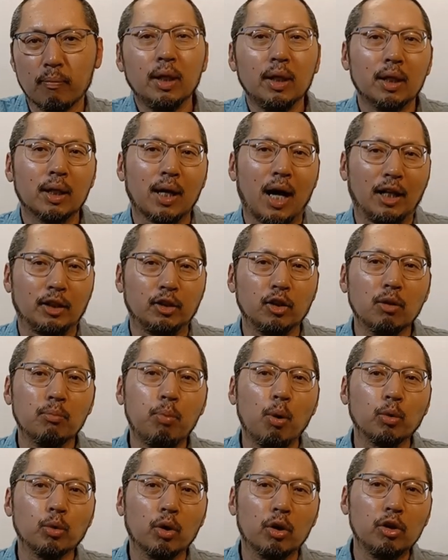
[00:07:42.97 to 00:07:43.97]

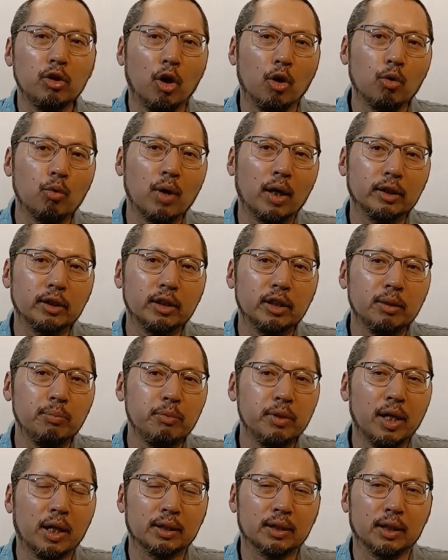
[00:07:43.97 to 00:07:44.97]
가정폭력을 연구하는
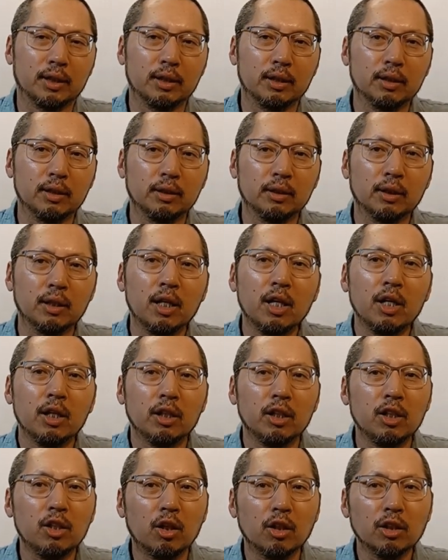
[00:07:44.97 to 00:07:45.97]
심리학자들은
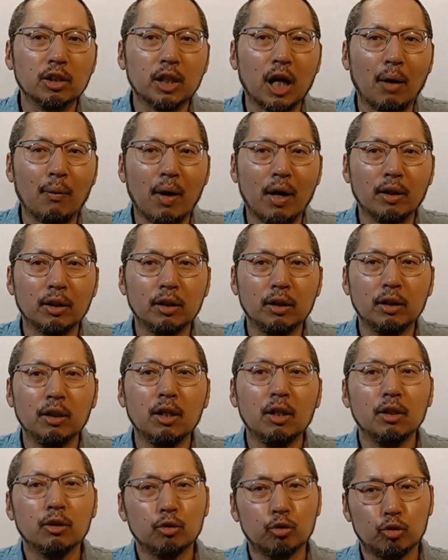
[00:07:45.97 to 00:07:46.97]
이런 상황을
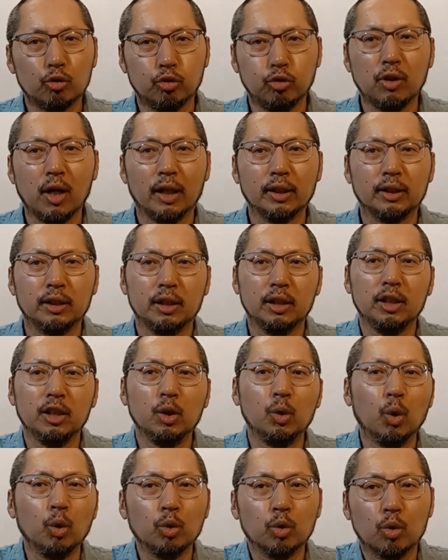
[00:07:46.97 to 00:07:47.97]
두 가지
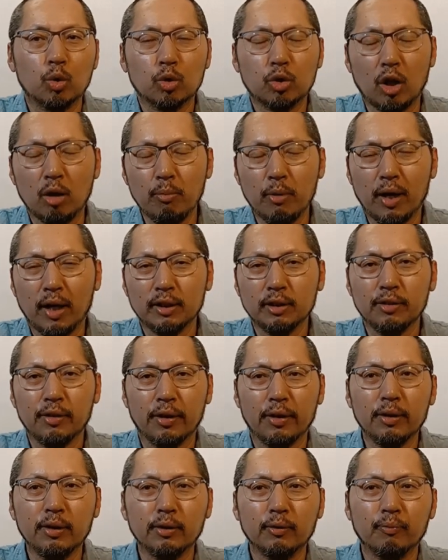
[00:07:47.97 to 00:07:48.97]
이론으로
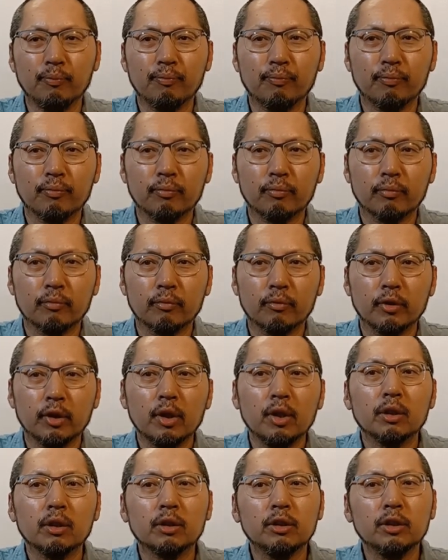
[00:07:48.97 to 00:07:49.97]
설명하는데요.
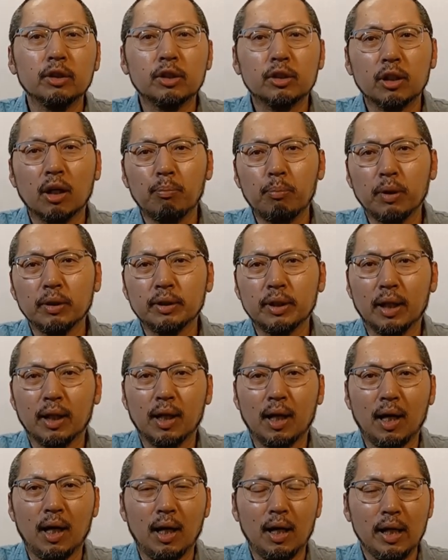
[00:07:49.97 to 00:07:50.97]
그 첫
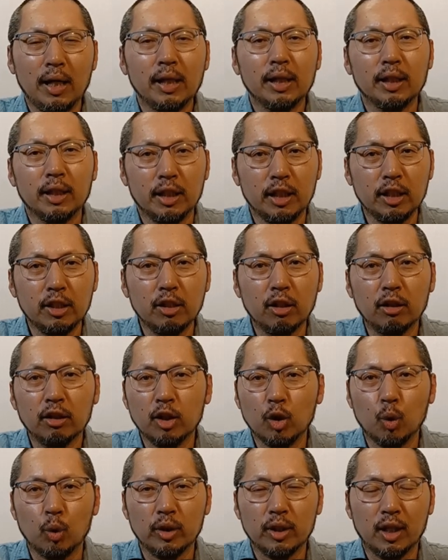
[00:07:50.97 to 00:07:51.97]
번째가
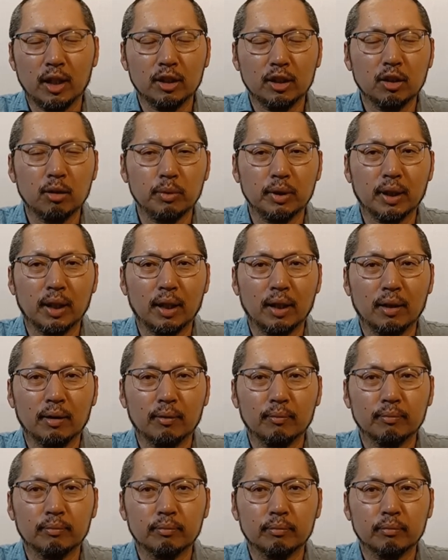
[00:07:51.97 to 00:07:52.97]
인형이론이라는 겁니다.
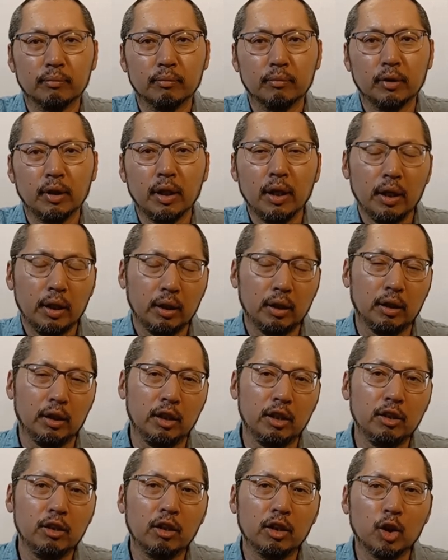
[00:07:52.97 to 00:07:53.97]

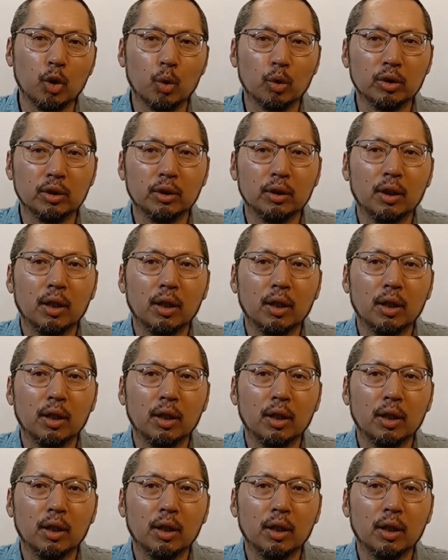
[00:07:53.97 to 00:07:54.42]
인형이론은